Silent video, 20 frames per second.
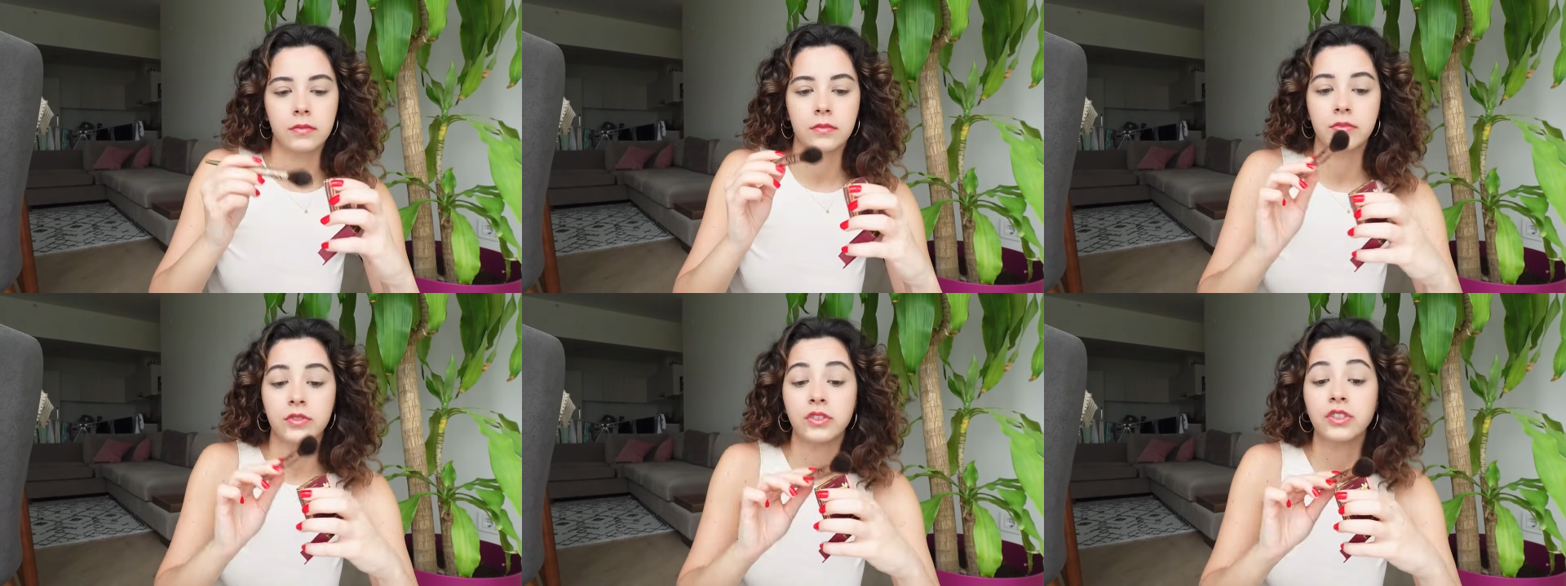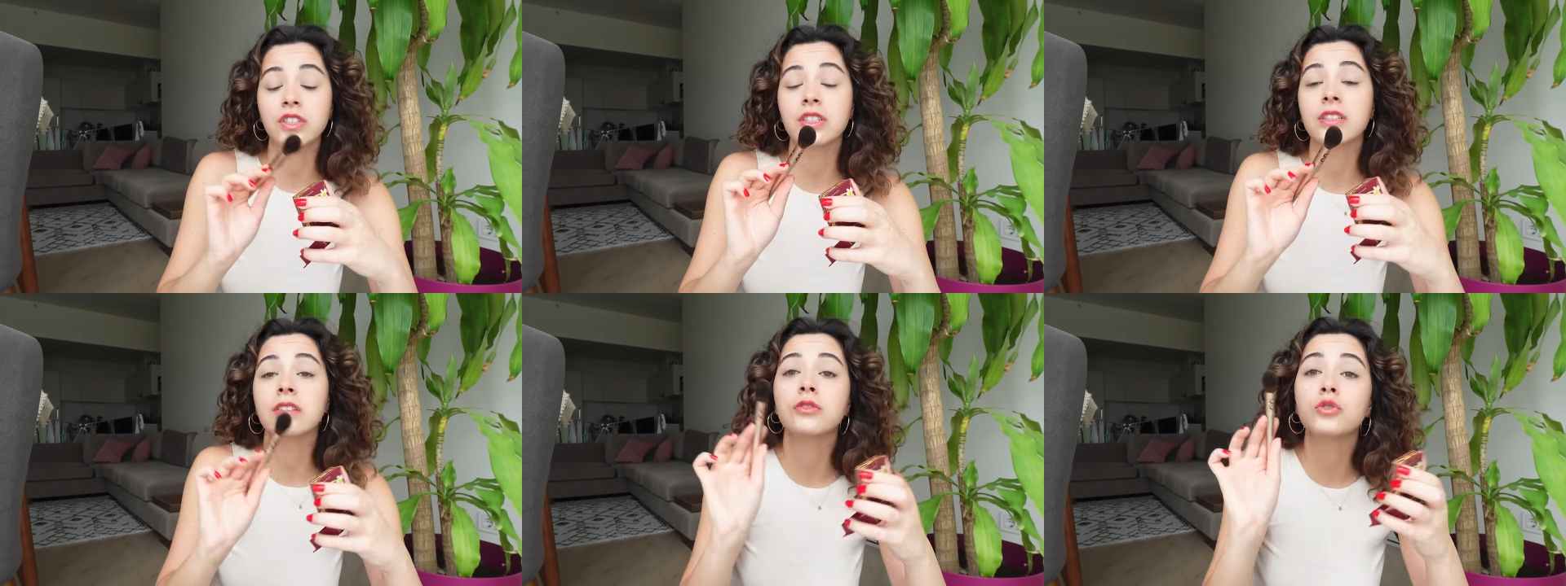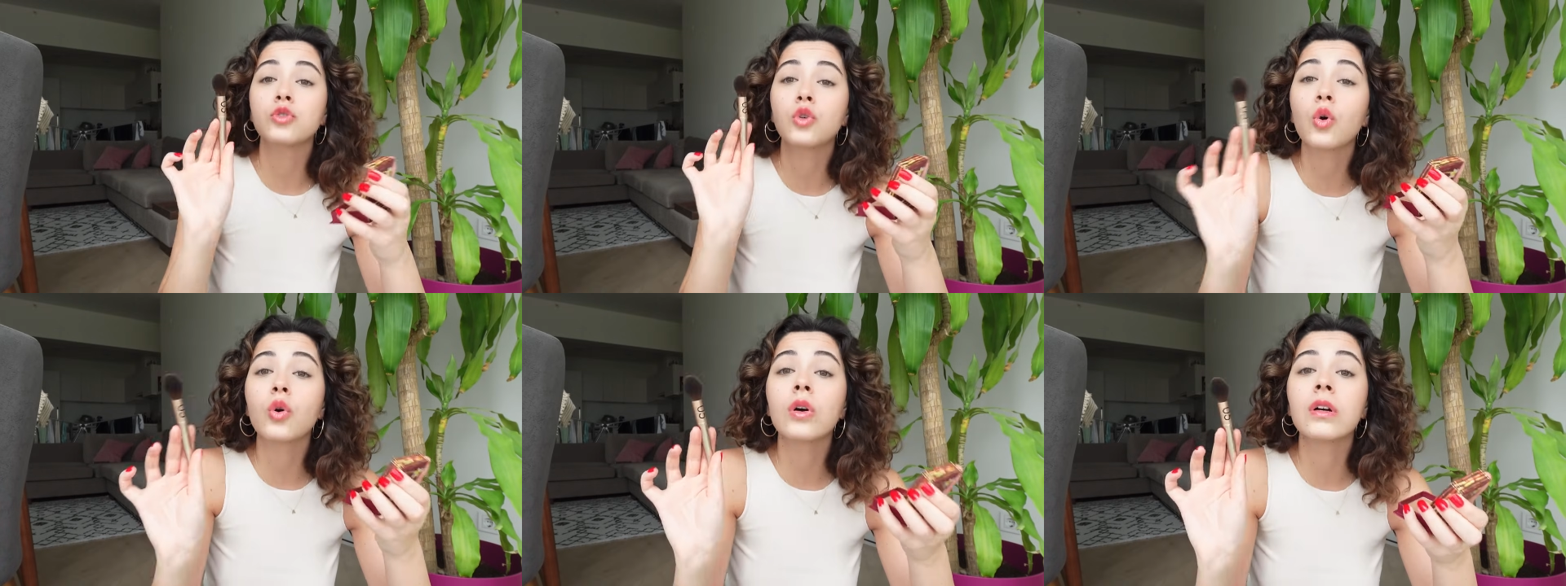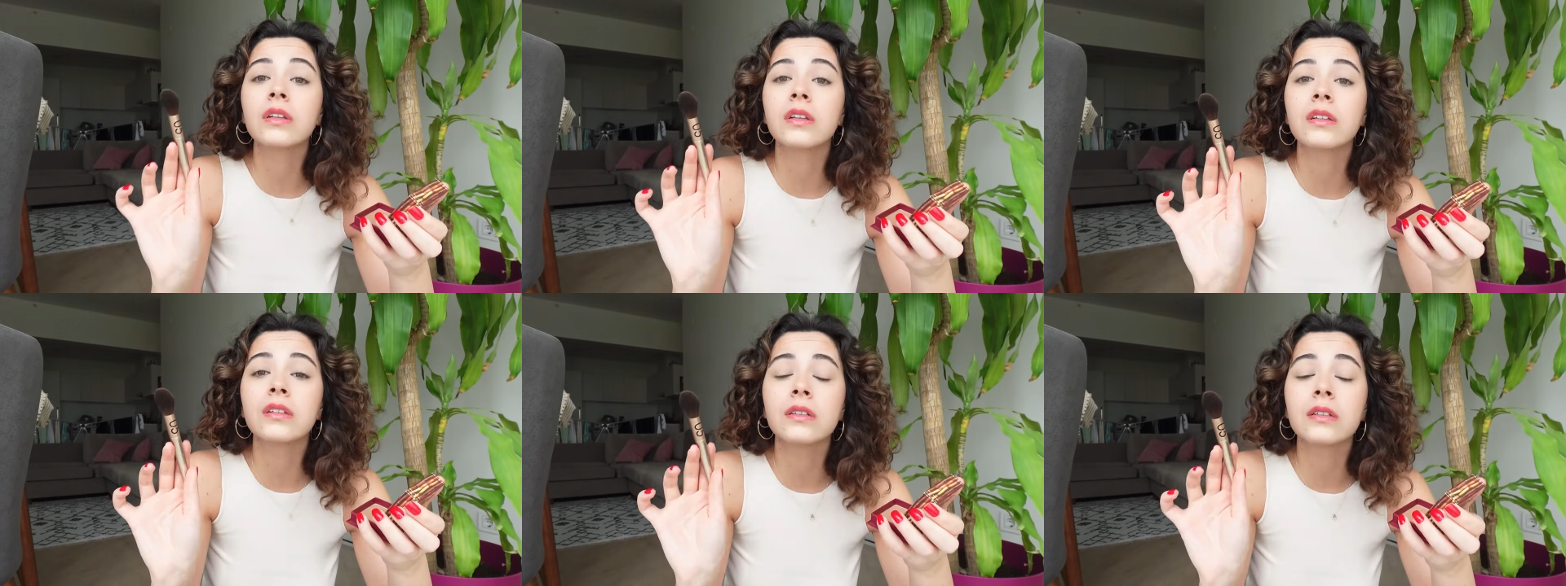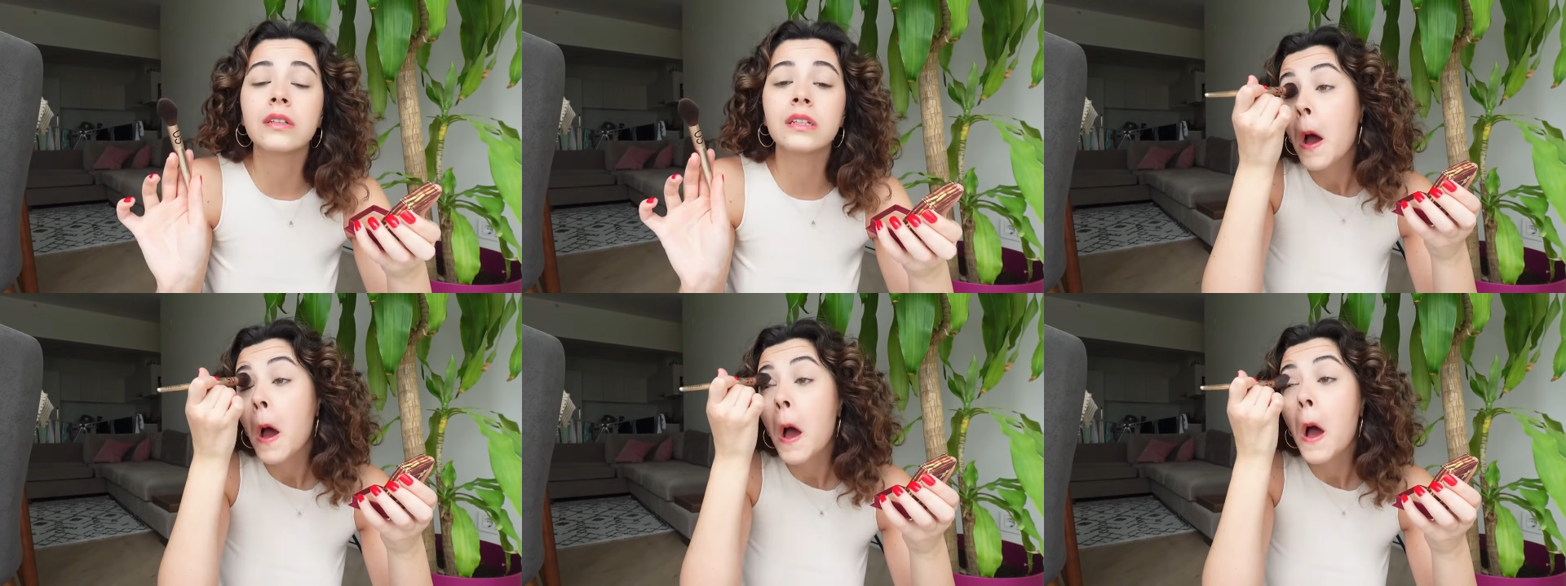Fırçanın çok
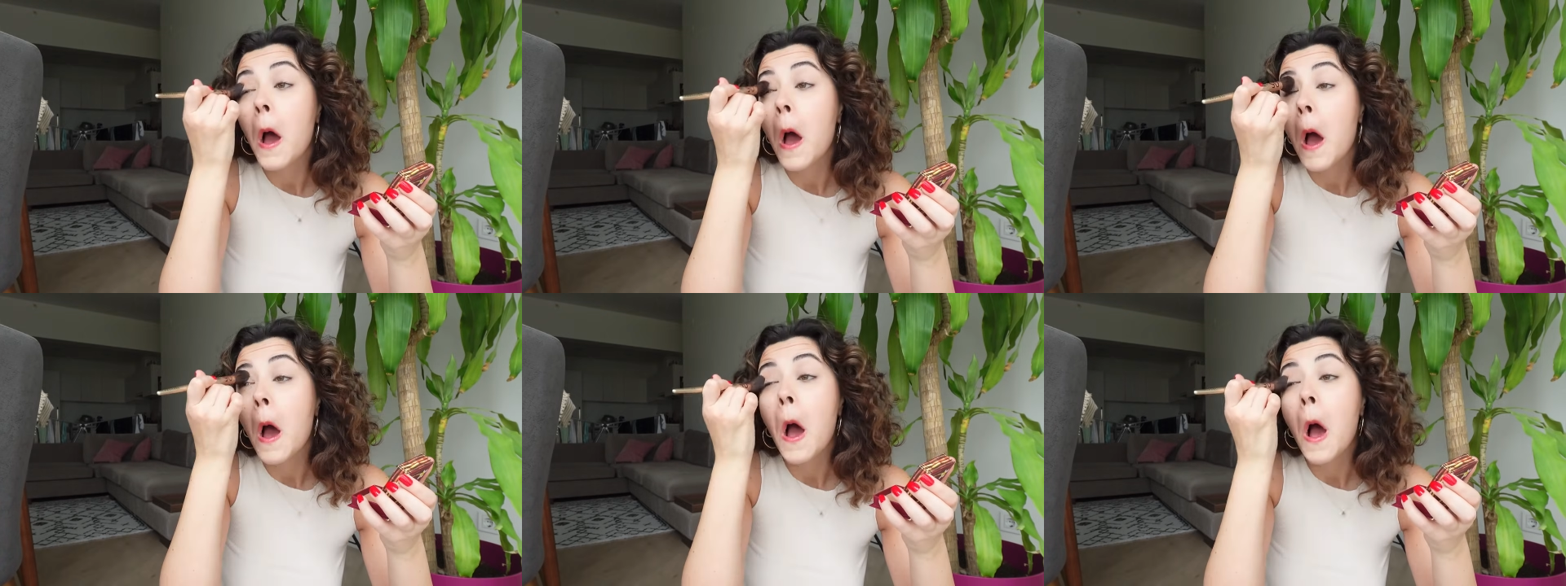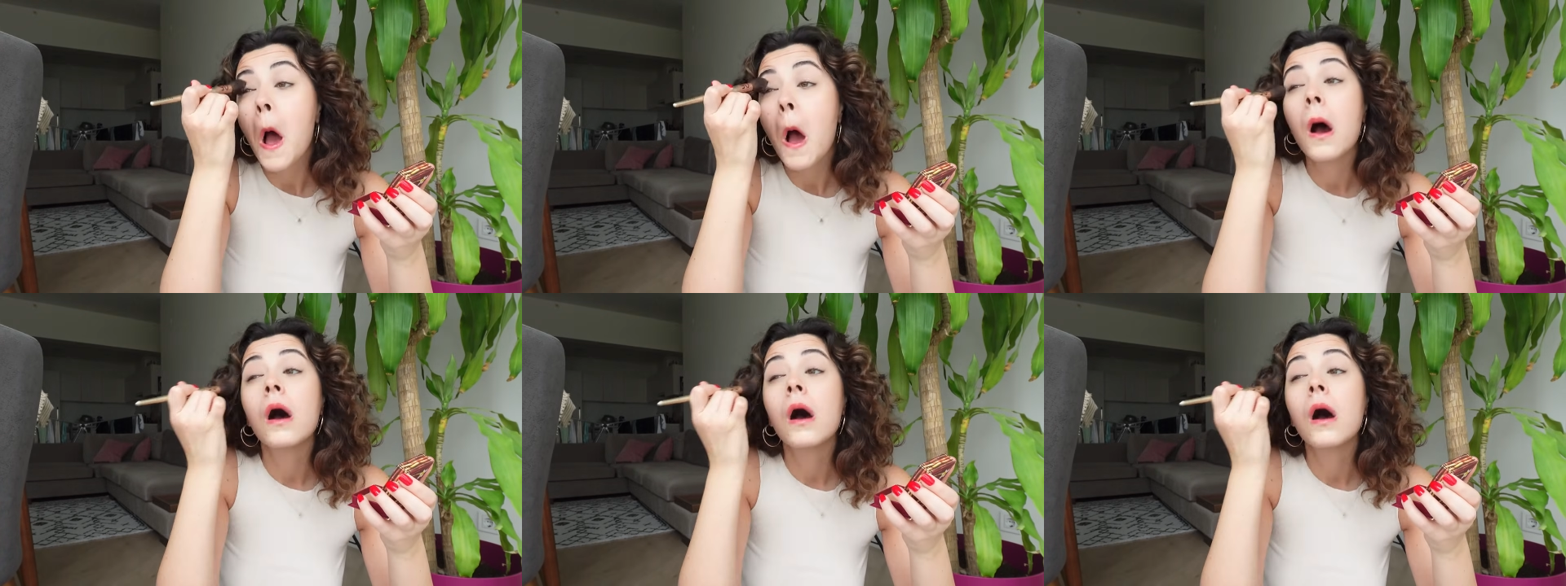kullanılırlığı benim